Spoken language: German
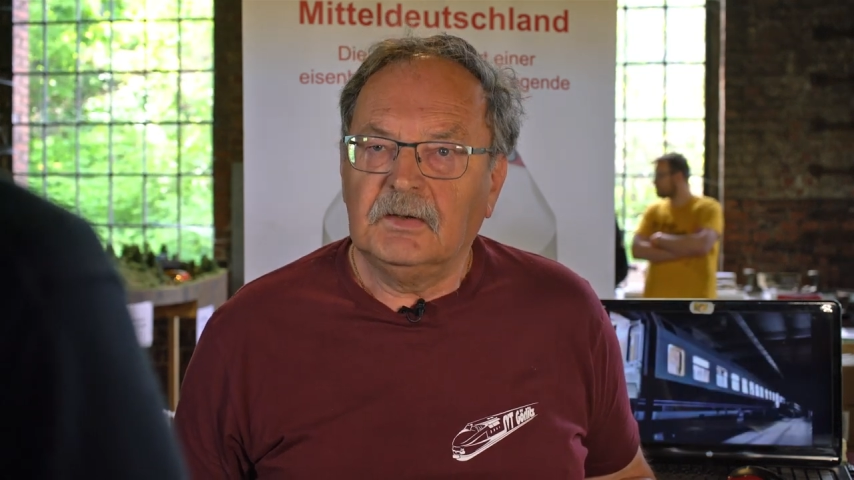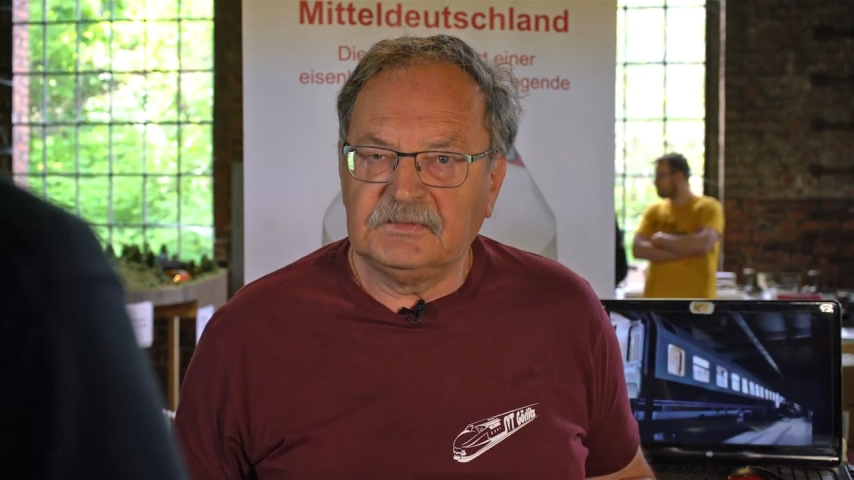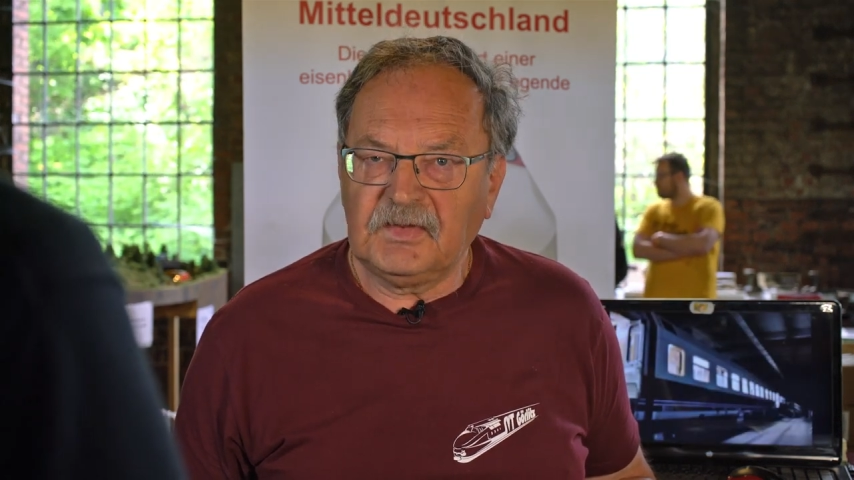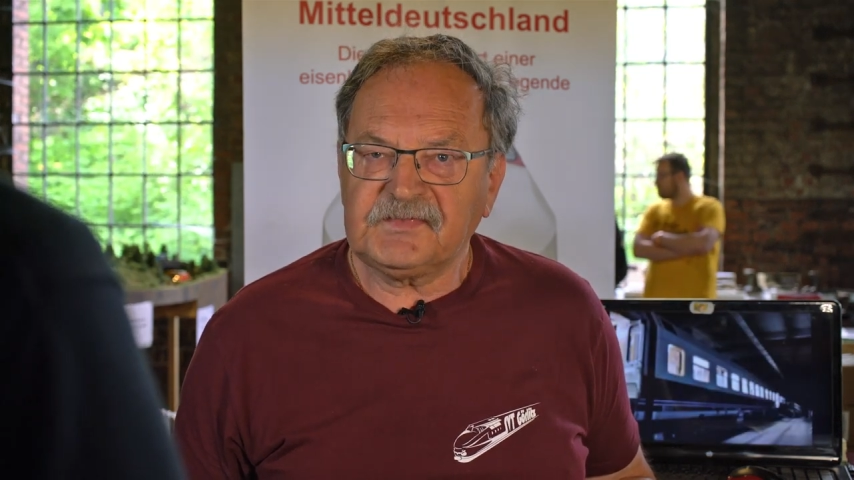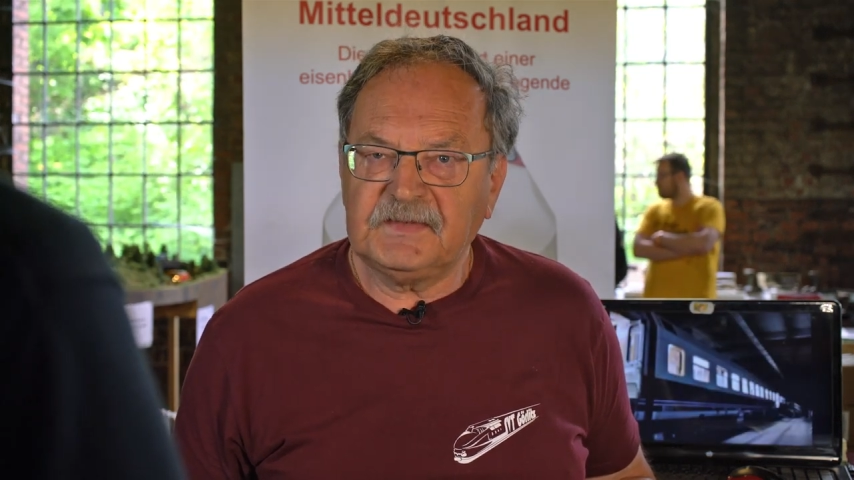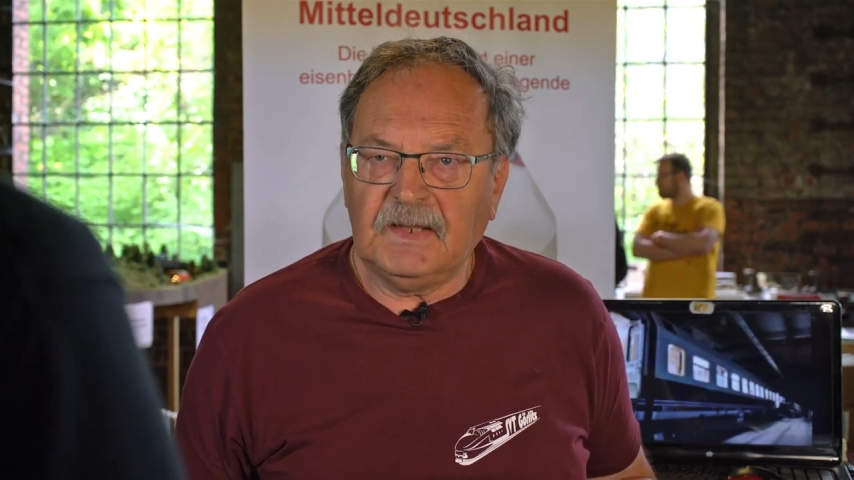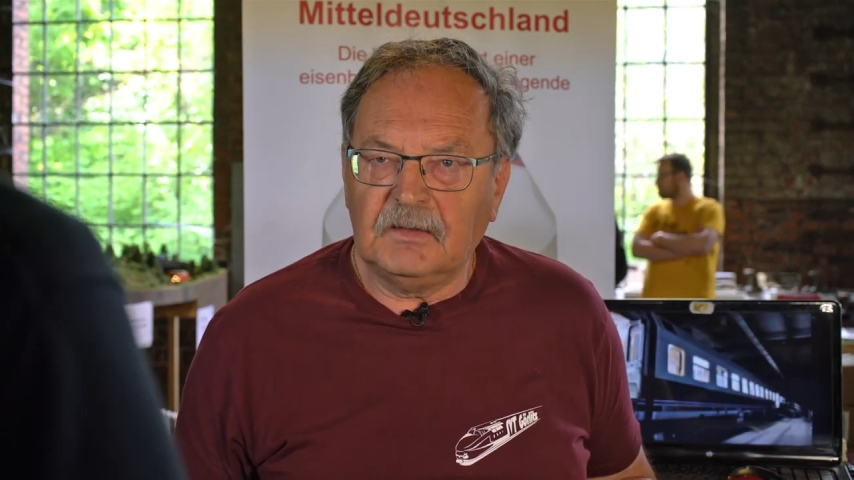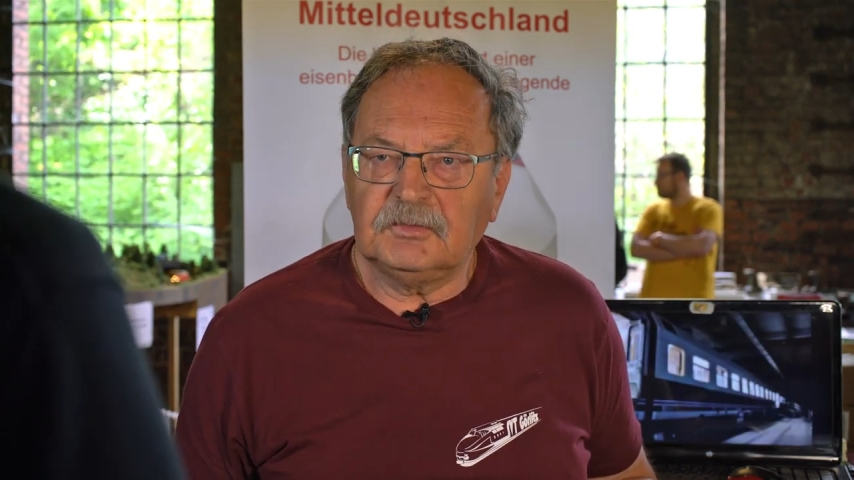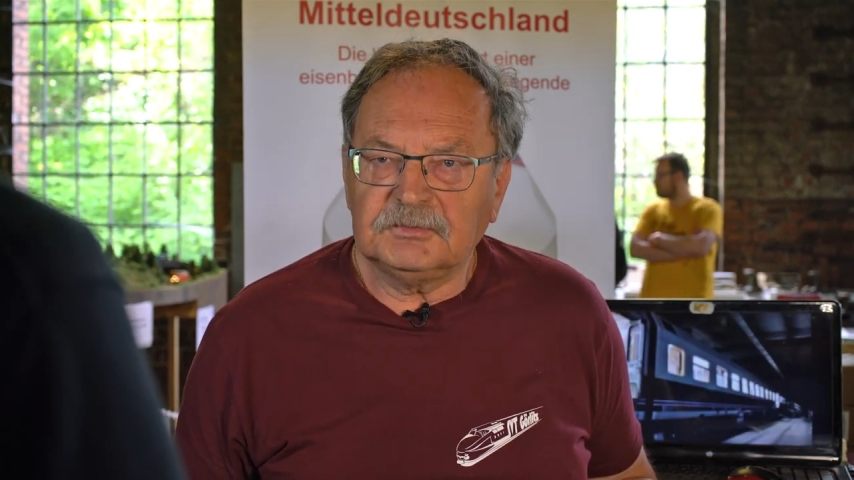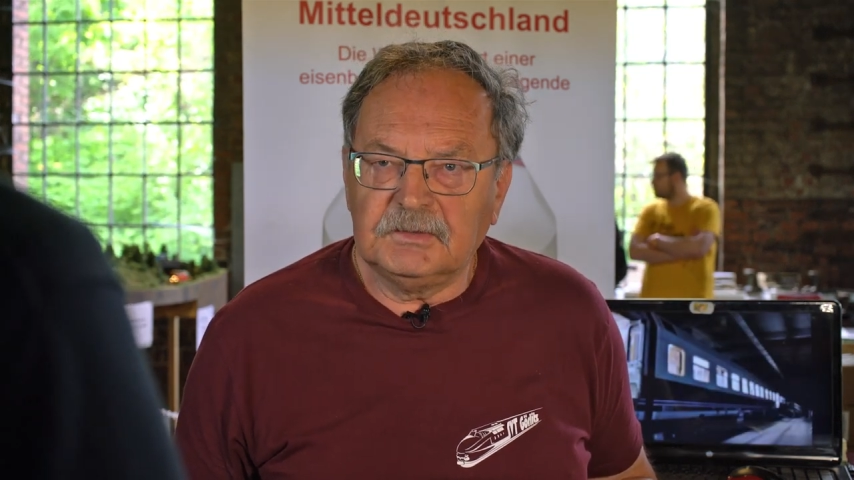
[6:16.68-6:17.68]
Und das sind
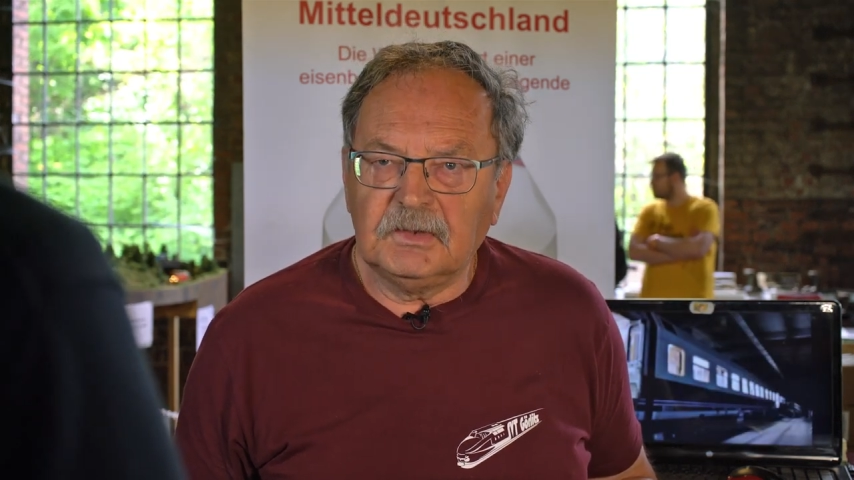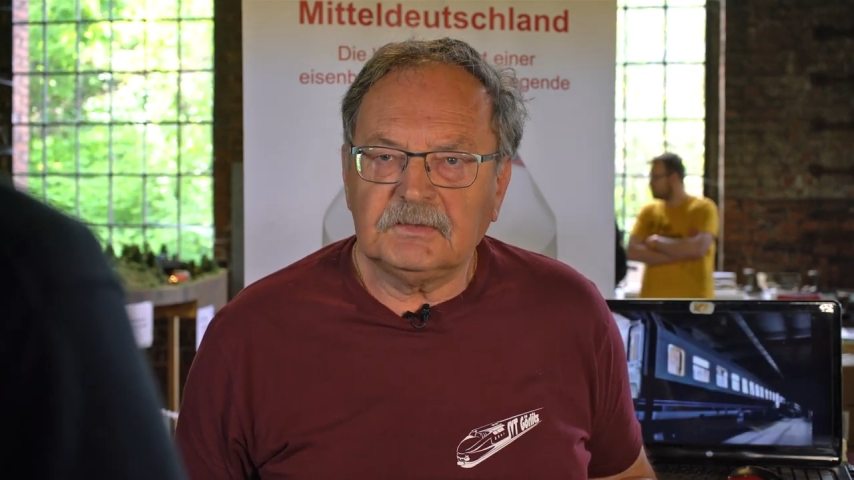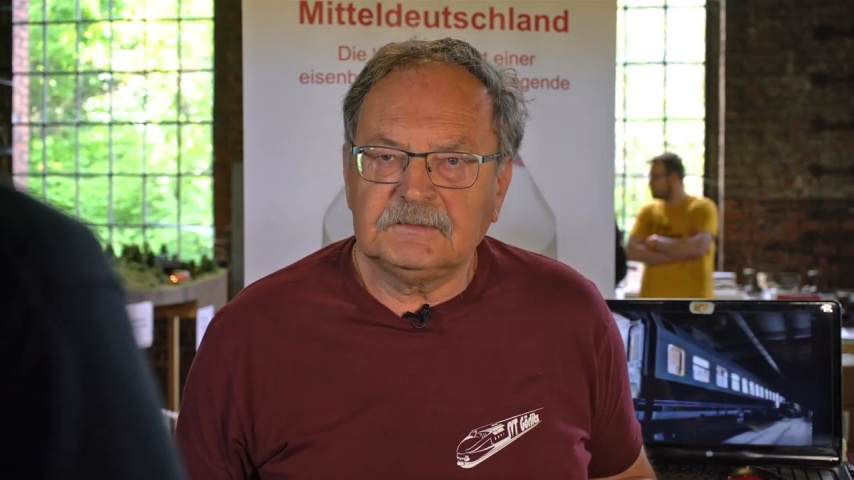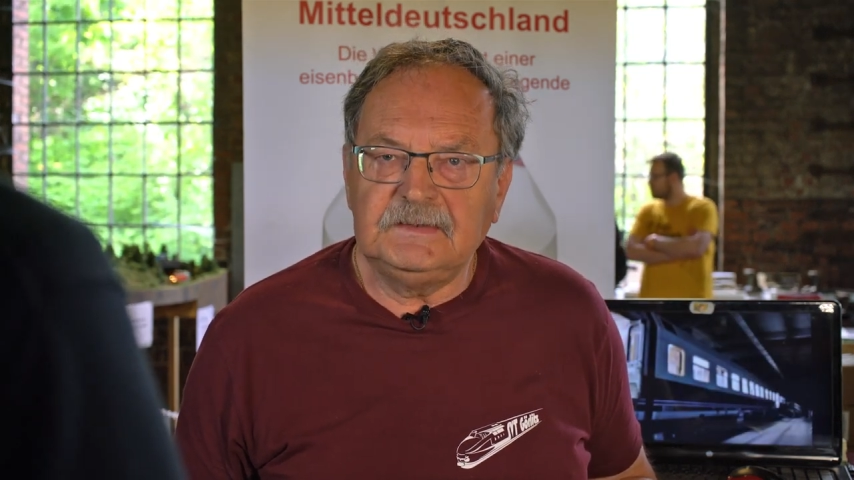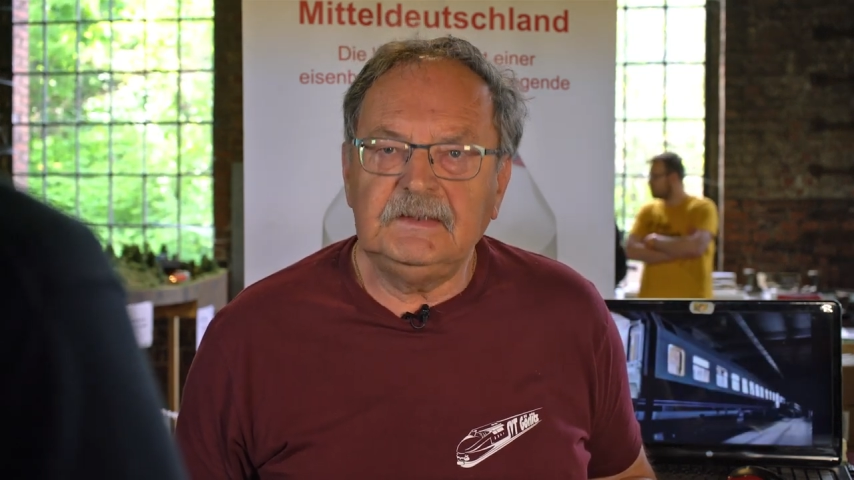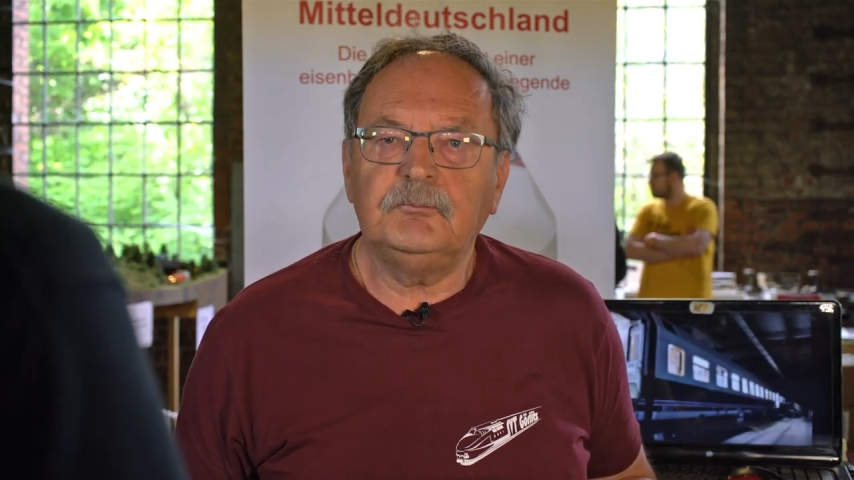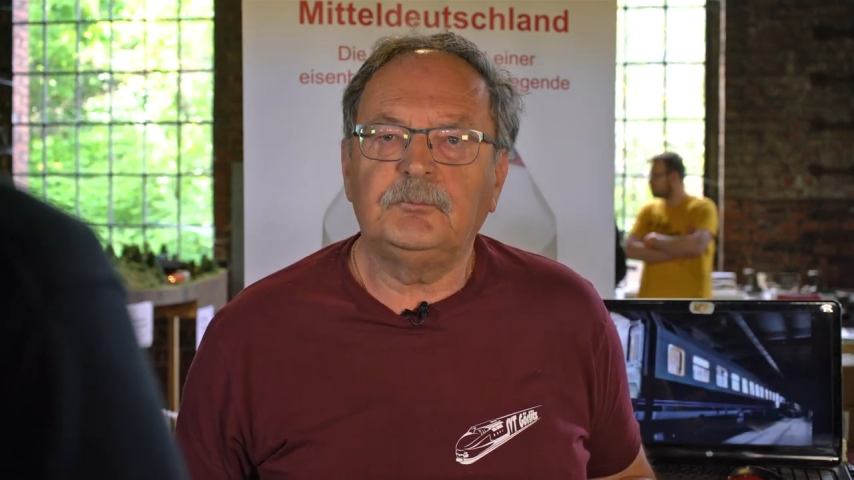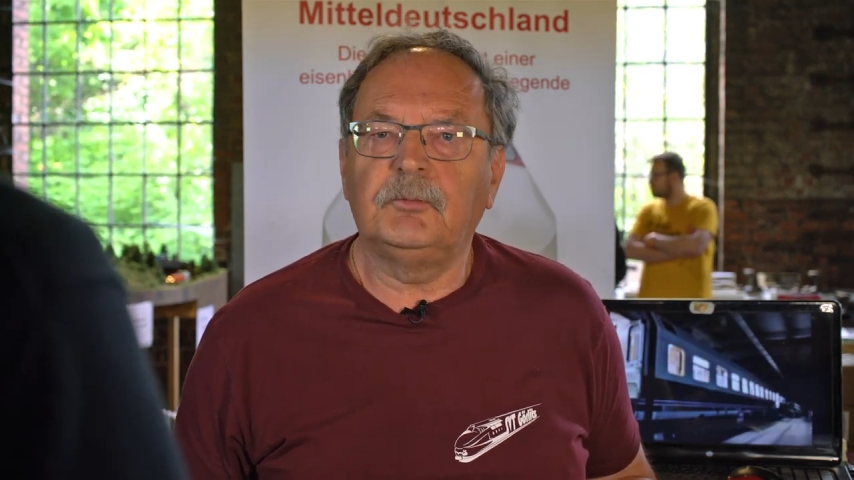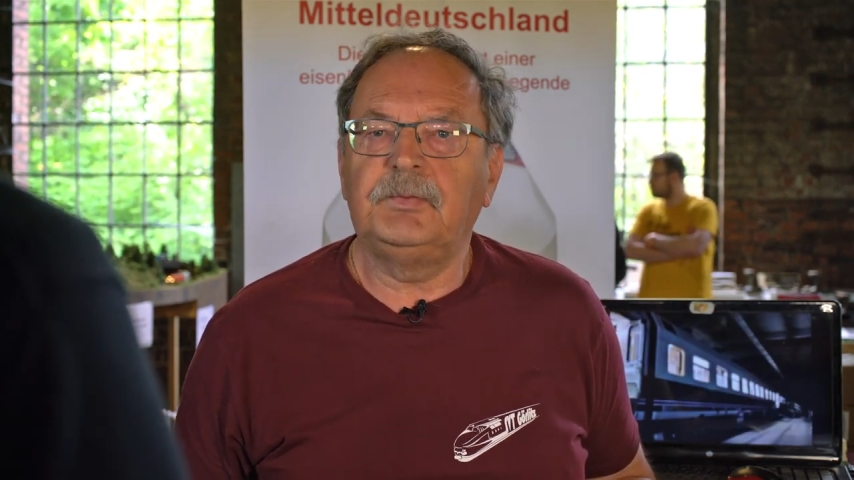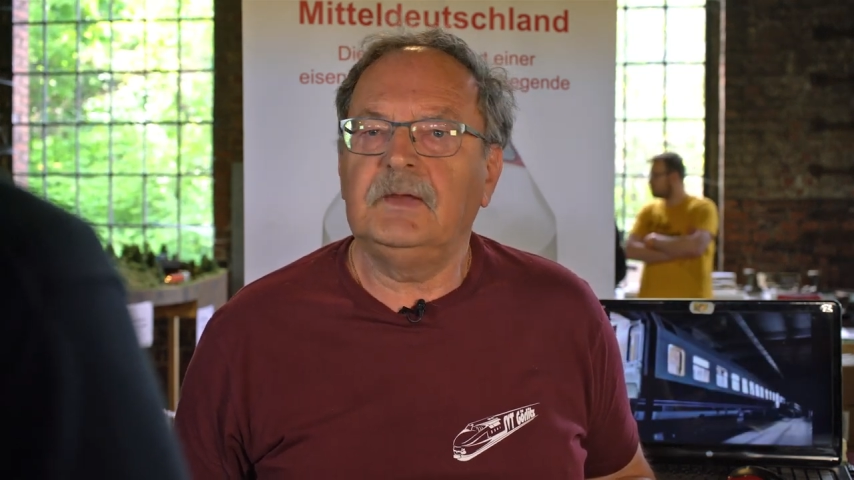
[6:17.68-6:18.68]
auch noch die
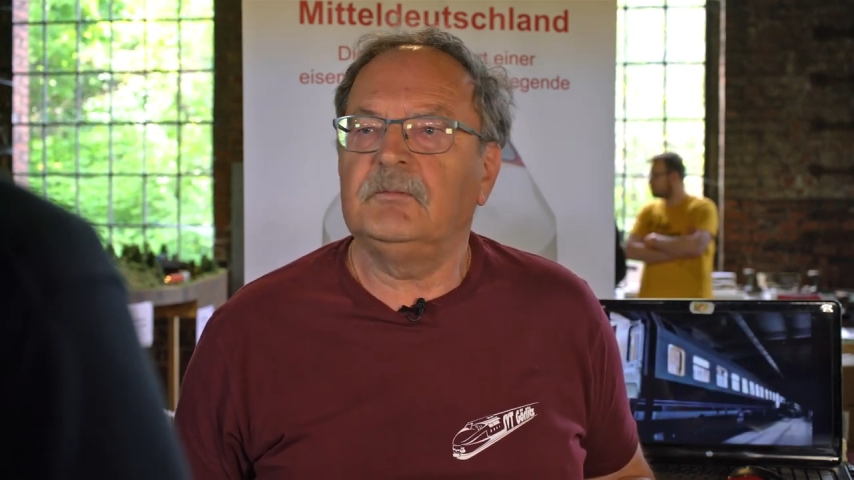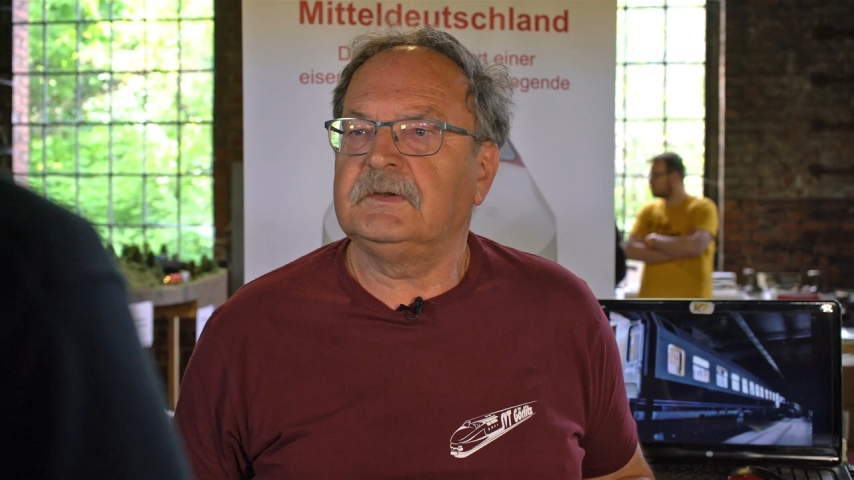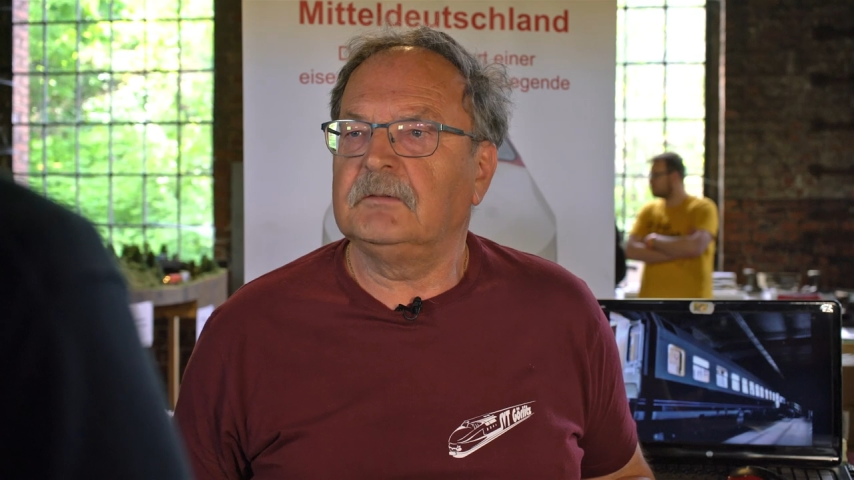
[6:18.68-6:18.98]
Probleme,